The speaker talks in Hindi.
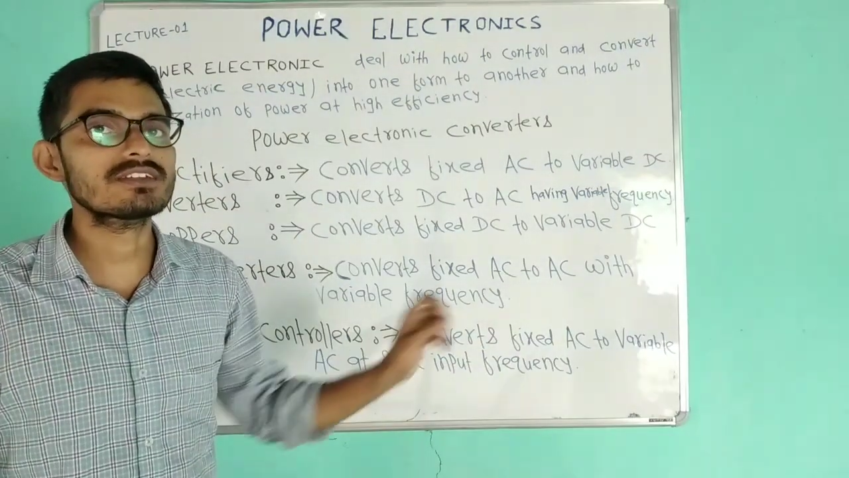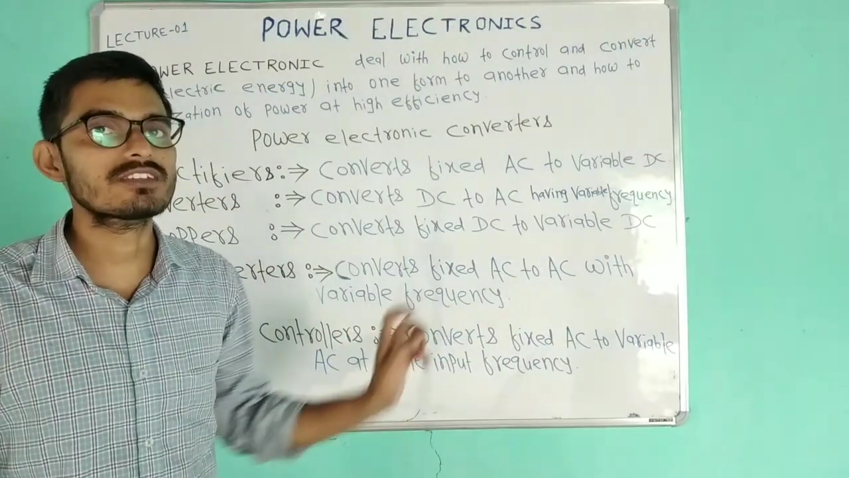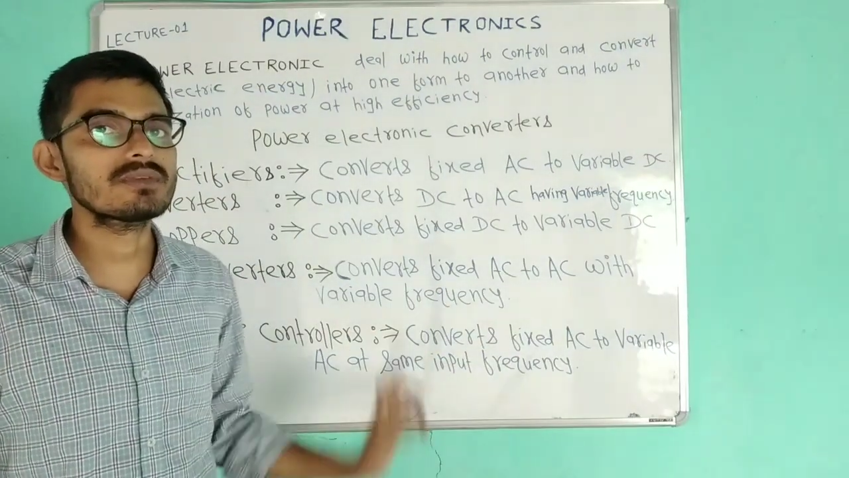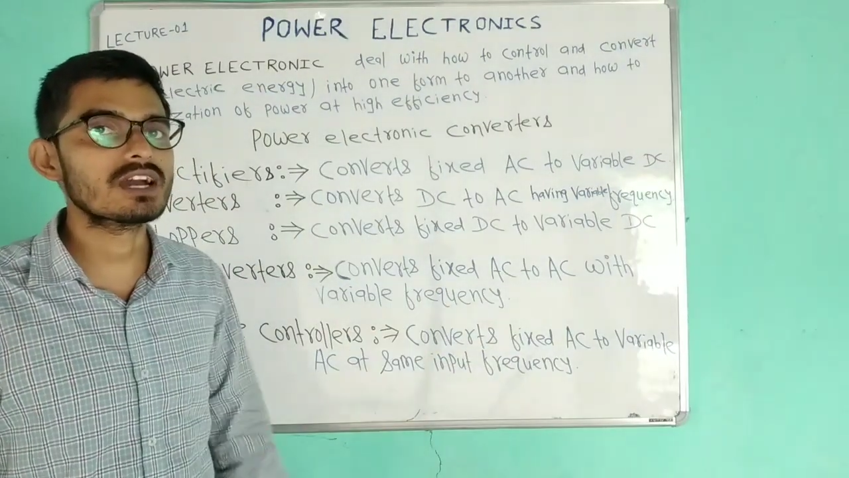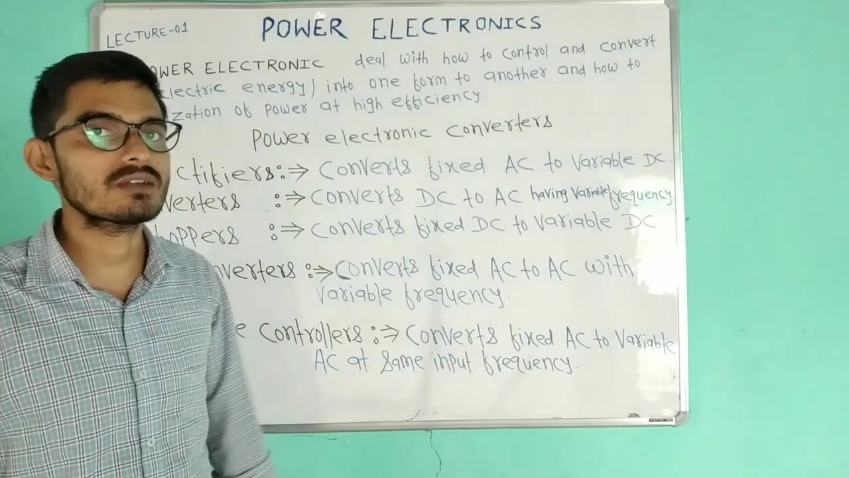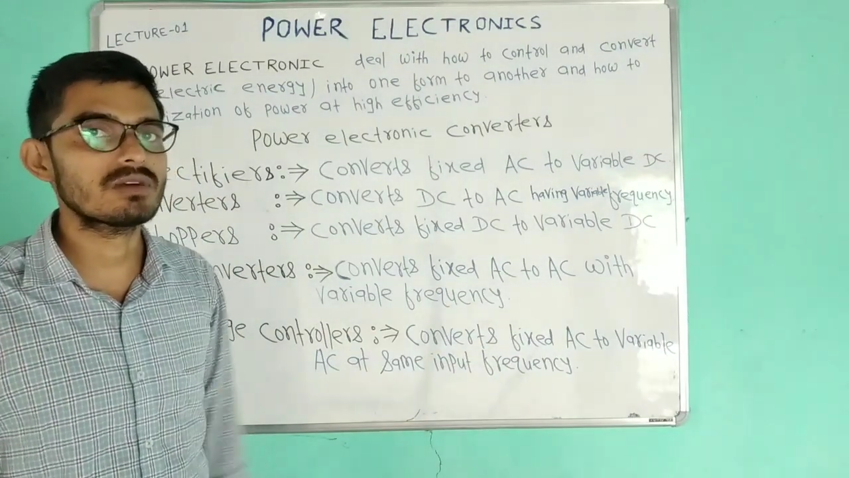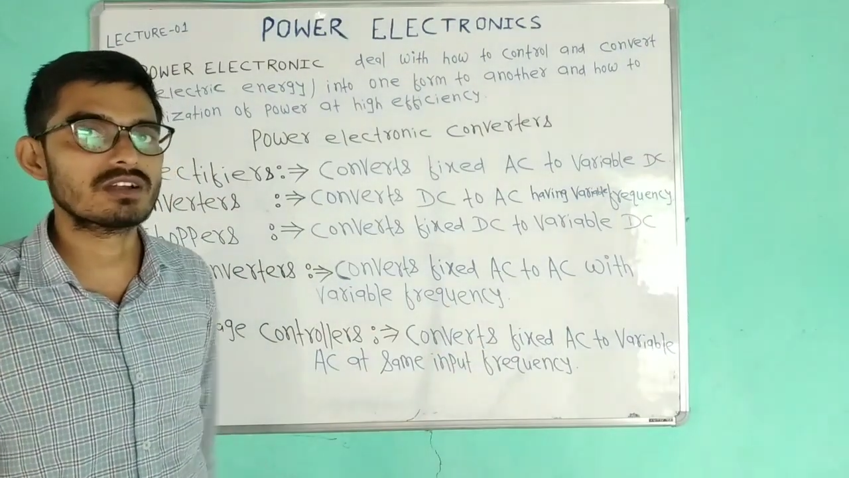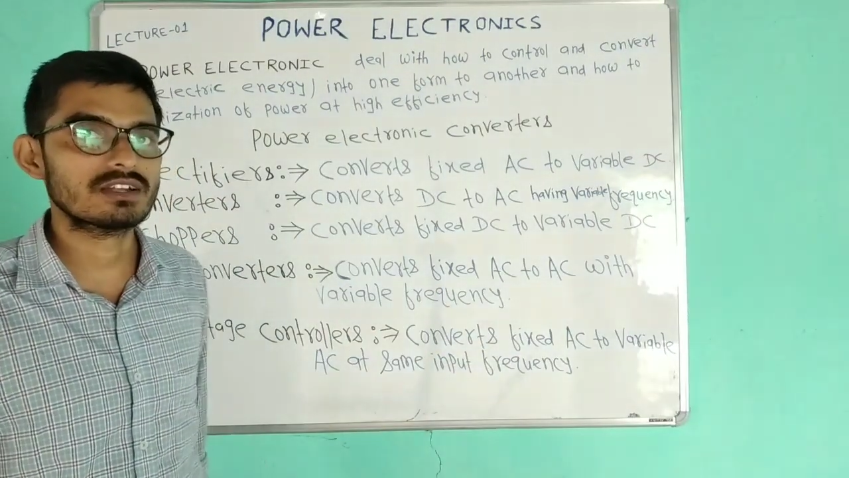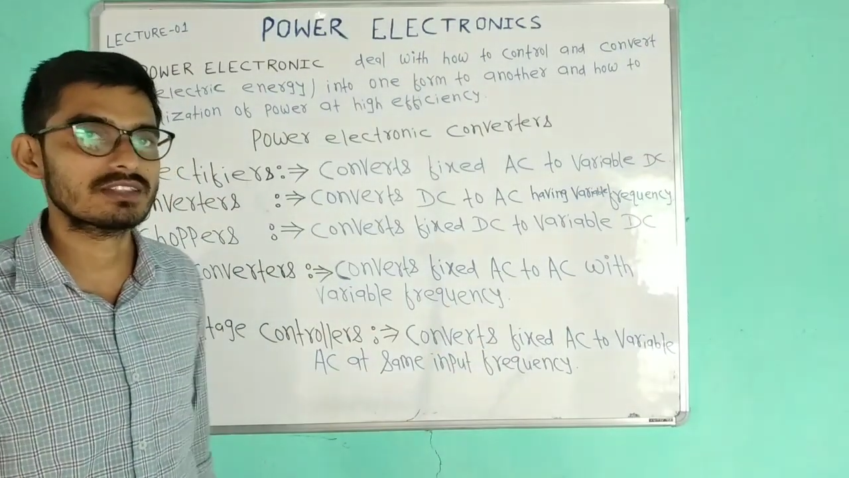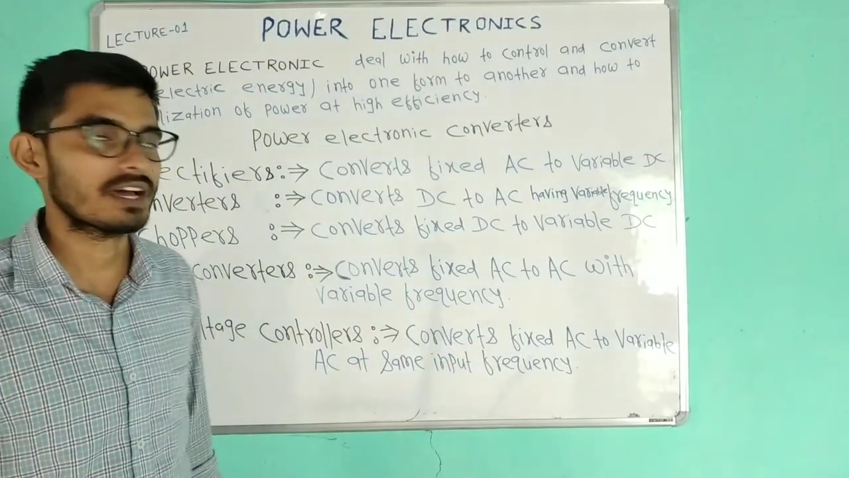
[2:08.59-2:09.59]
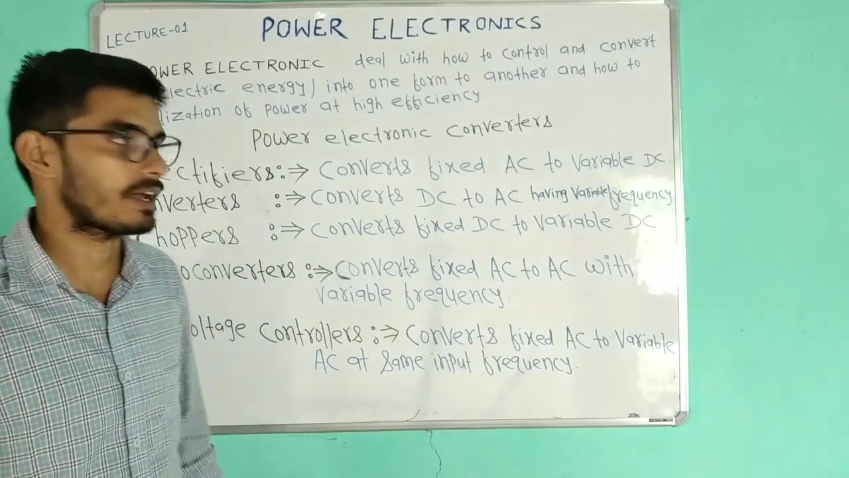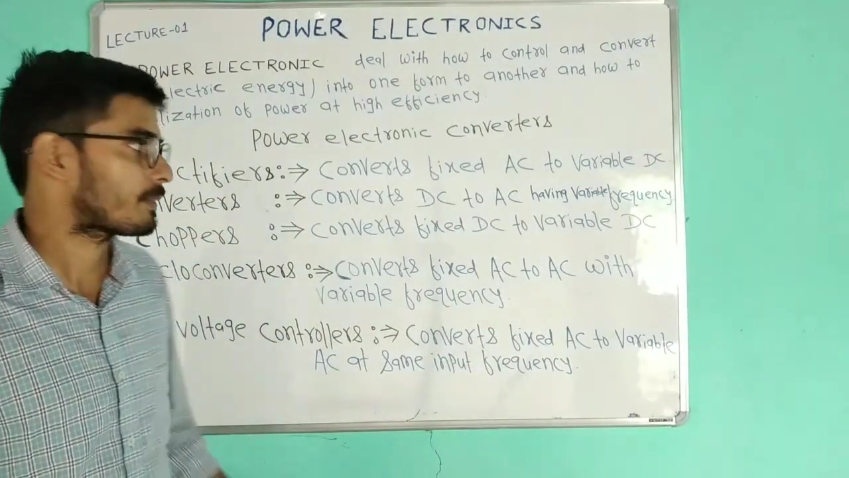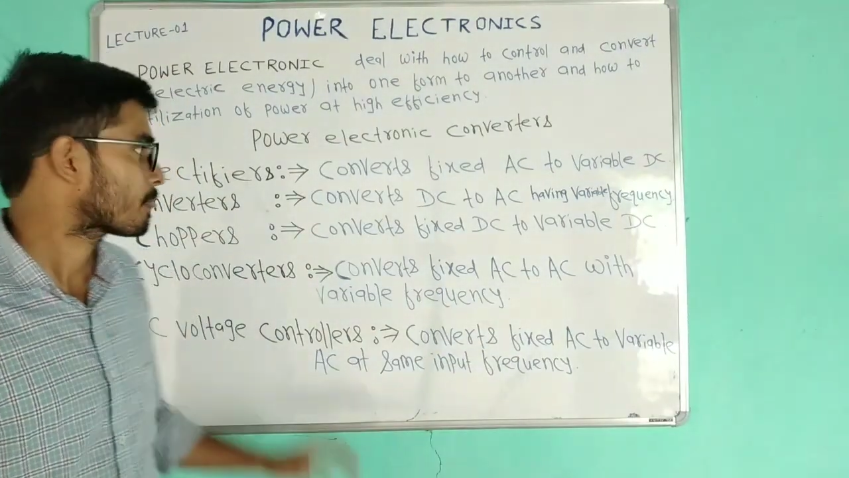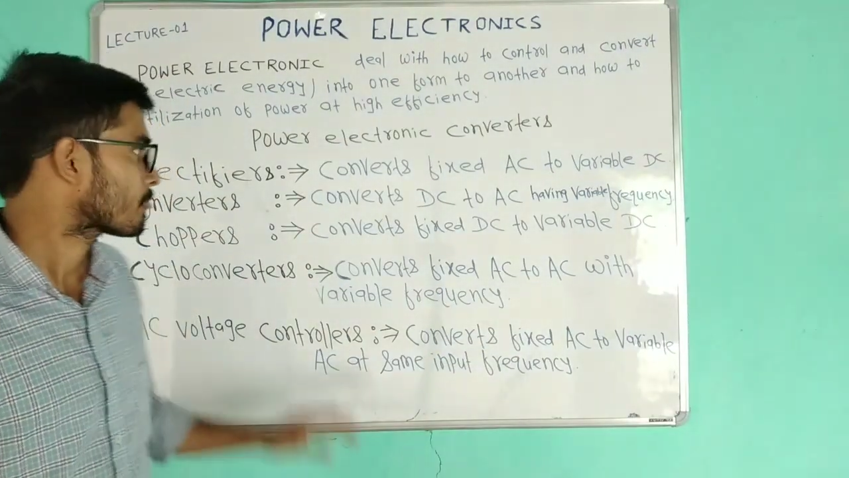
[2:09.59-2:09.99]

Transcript: डीसी में कन्वर्ट करता है